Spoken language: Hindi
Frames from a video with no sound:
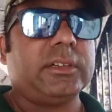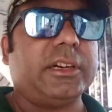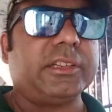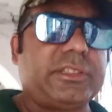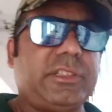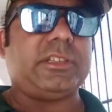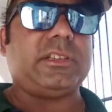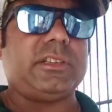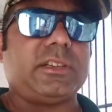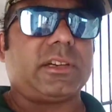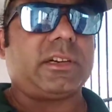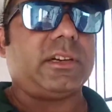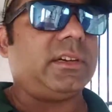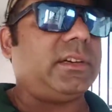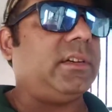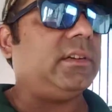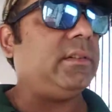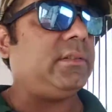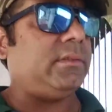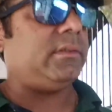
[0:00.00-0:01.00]
अच्छी जगह
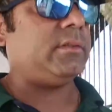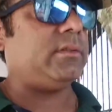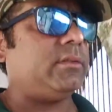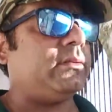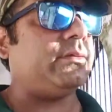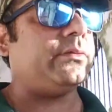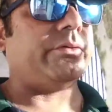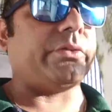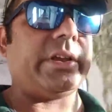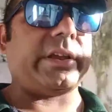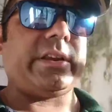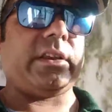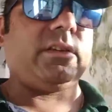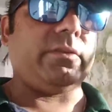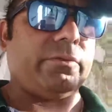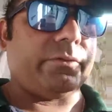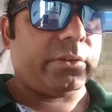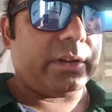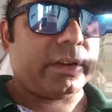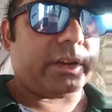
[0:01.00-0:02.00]
है वेरी
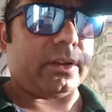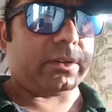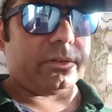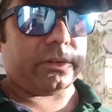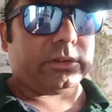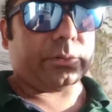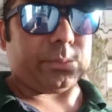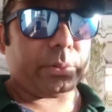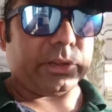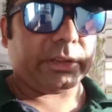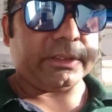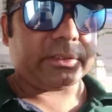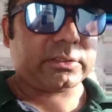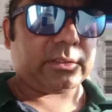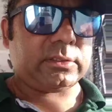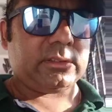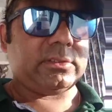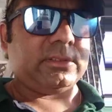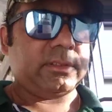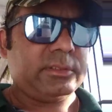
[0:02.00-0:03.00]
वेरी गुड प्लेस
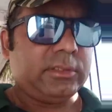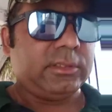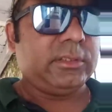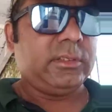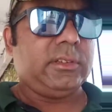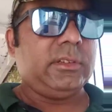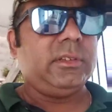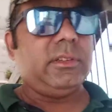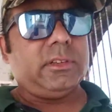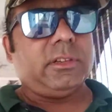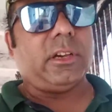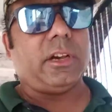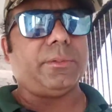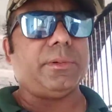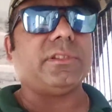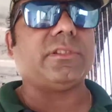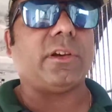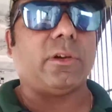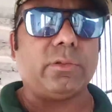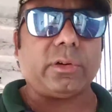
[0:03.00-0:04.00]

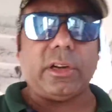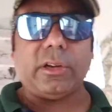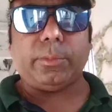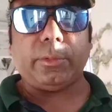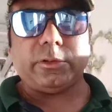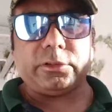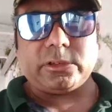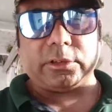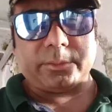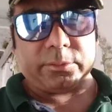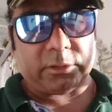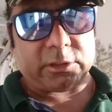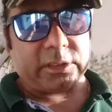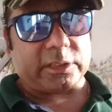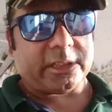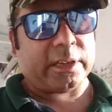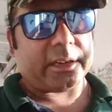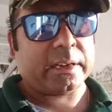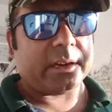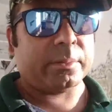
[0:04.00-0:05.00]
अभी साउंड एंड म्यूजिक मुझे
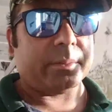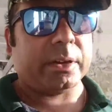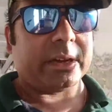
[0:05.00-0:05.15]
देखना